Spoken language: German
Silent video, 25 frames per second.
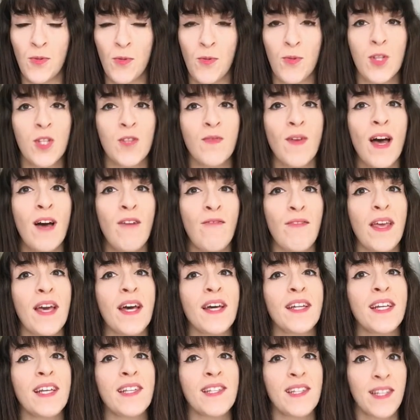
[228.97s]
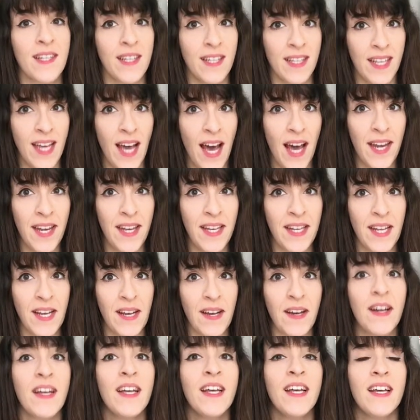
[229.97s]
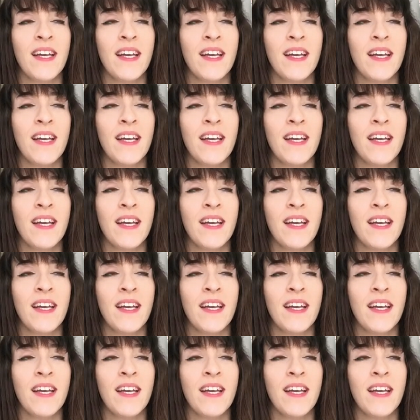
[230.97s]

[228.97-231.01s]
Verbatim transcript: Und zwar wäre das Kanda.